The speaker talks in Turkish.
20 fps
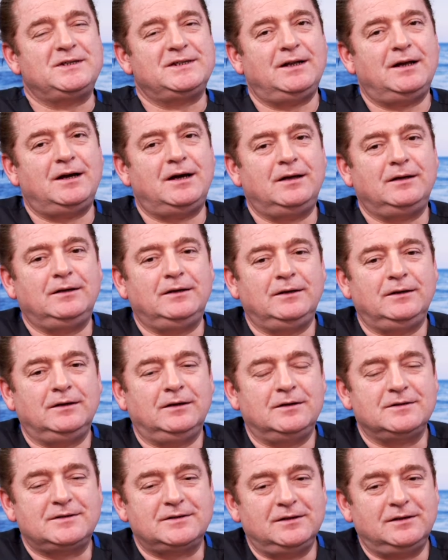Mesela e,
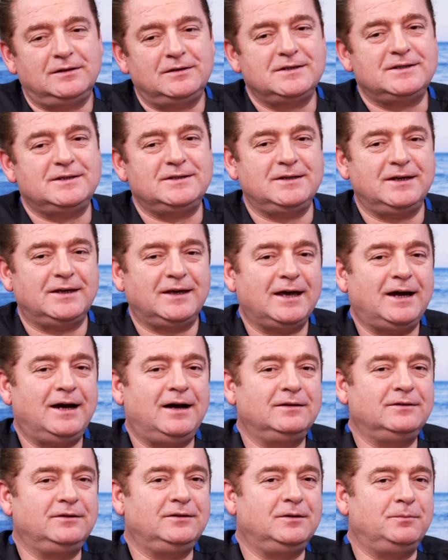hastalarınız size
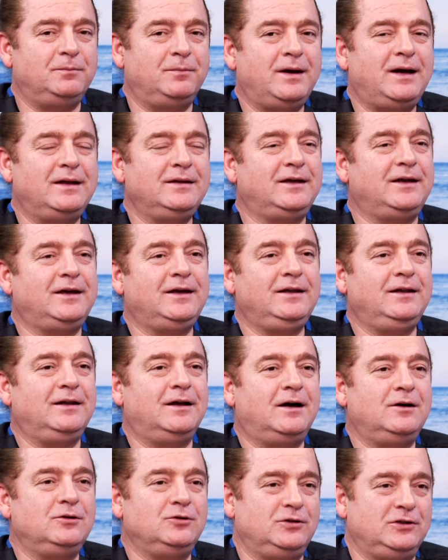geldiğinde ben
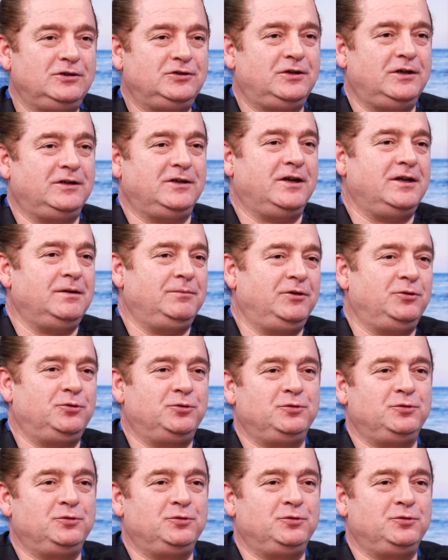illa işte yeni bir